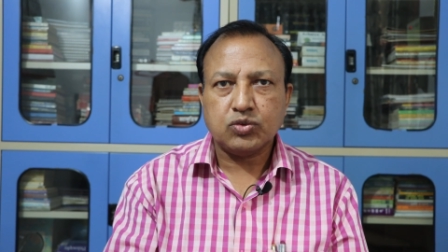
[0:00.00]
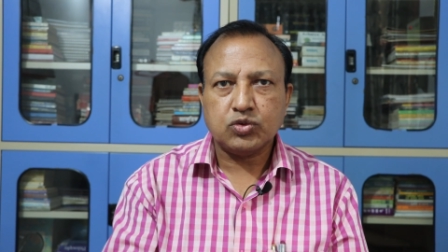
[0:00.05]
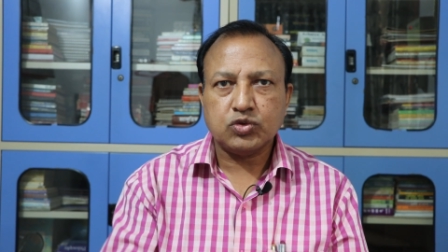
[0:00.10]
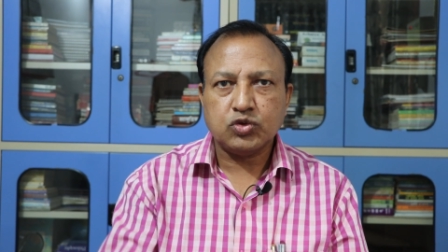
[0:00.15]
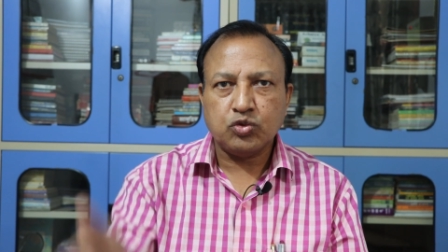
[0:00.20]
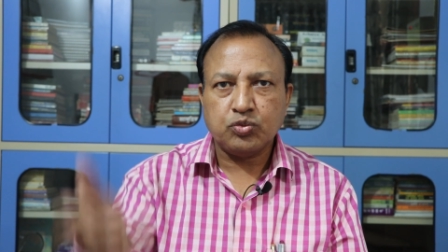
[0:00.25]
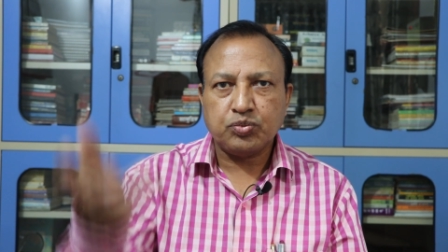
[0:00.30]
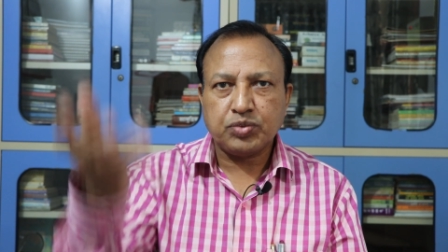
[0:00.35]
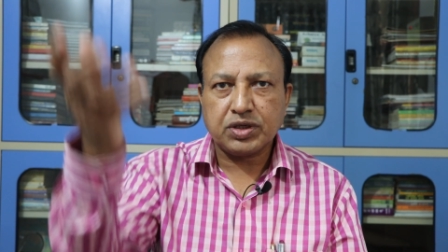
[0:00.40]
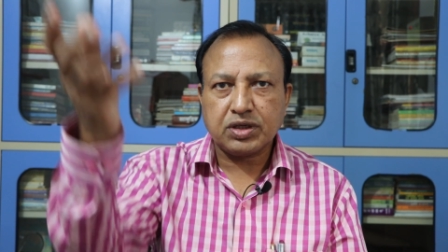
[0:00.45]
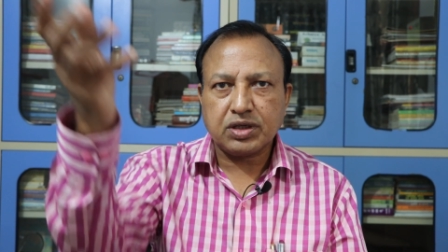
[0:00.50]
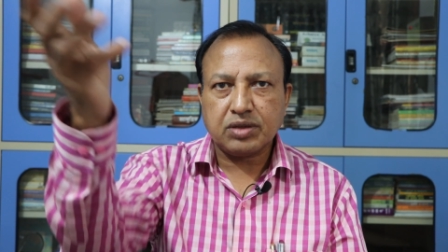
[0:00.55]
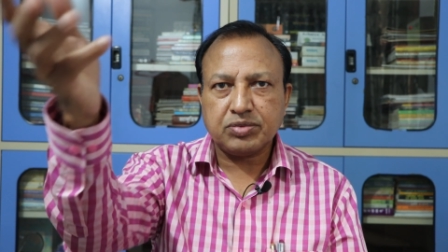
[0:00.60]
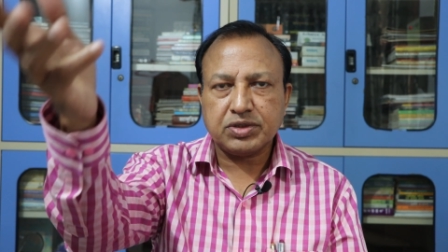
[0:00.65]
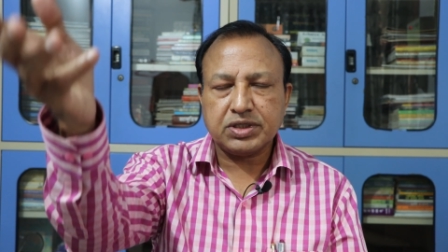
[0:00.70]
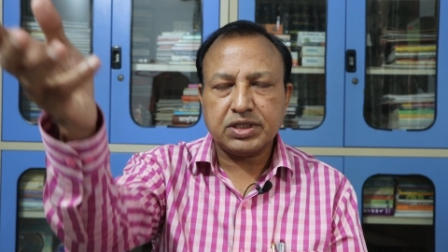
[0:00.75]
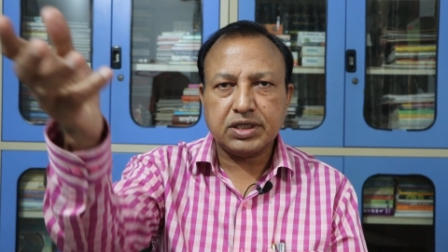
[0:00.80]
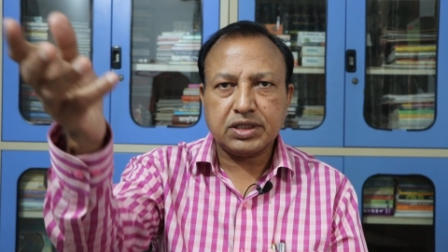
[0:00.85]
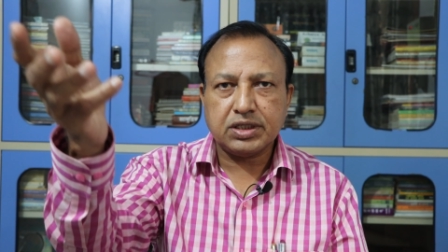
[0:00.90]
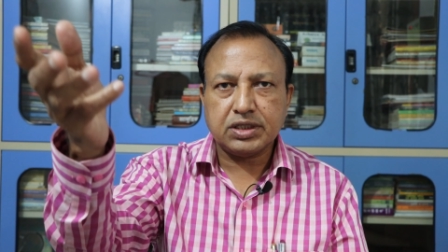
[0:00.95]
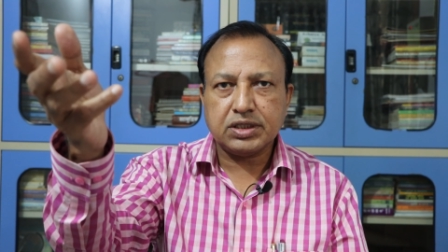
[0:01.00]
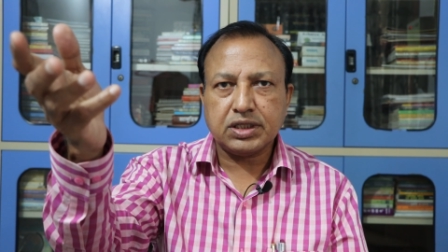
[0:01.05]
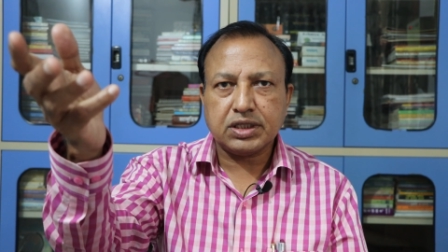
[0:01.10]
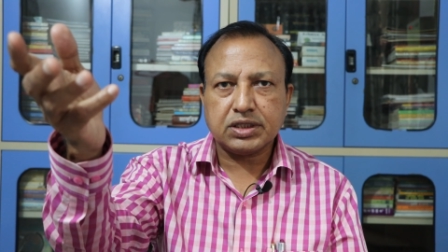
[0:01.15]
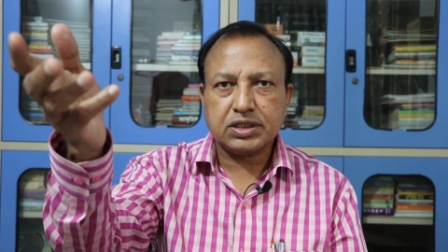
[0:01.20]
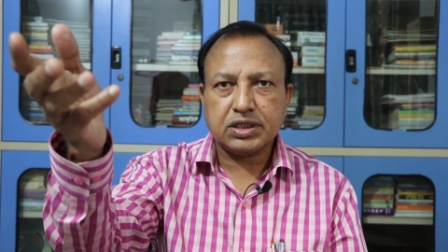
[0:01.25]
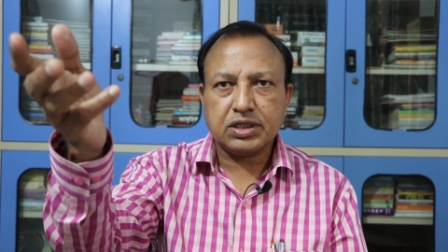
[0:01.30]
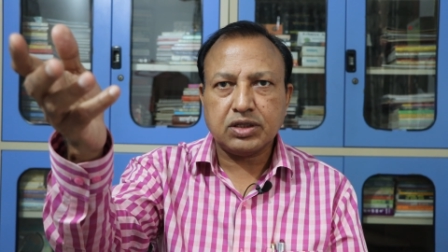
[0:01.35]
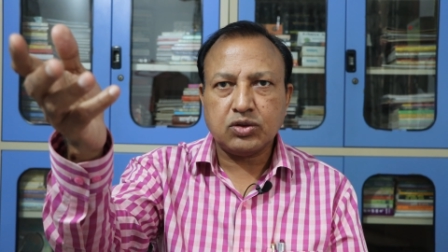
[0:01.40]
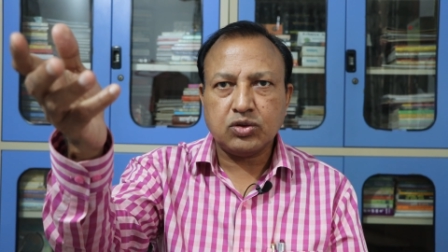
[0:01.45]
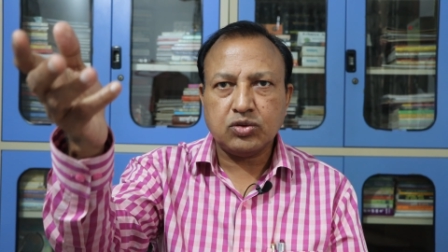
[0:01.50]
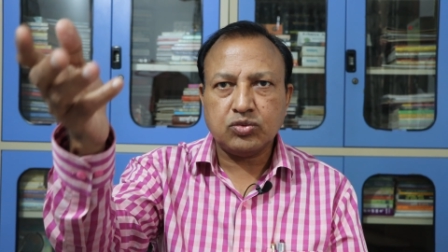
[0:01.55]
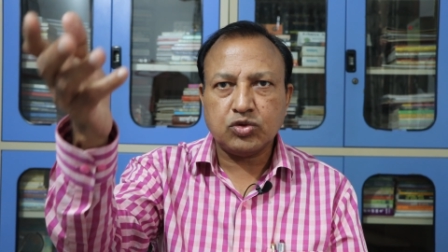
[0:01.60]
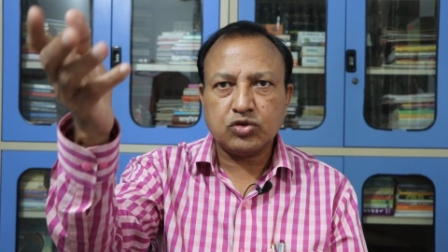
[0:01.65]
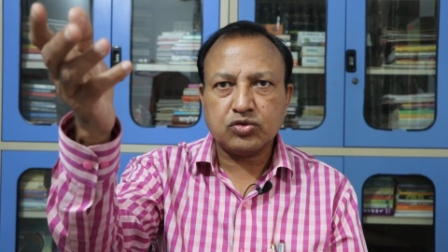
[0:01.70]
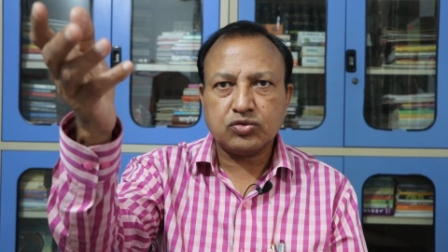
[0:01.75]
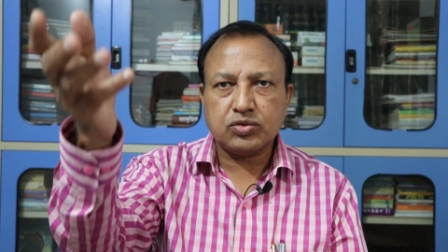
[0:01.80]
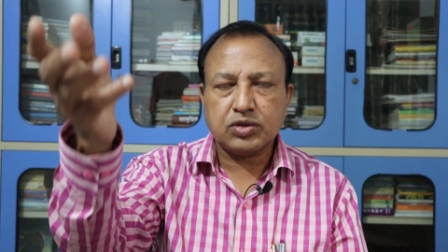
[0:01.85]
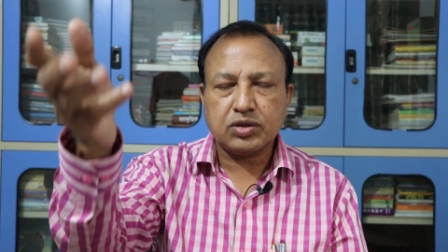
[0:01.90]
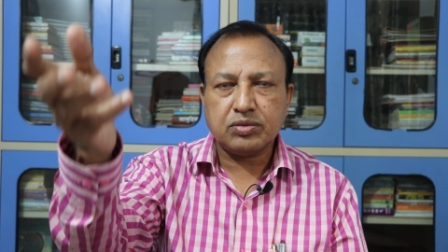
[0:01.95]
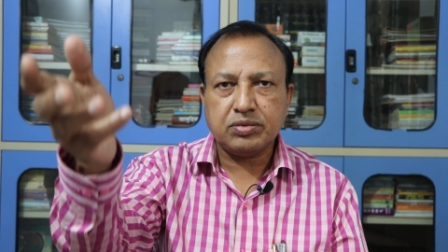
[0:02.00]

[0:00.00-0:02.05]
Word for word: वो जो ऊपर कब्र देखने जाते हैं लोग वो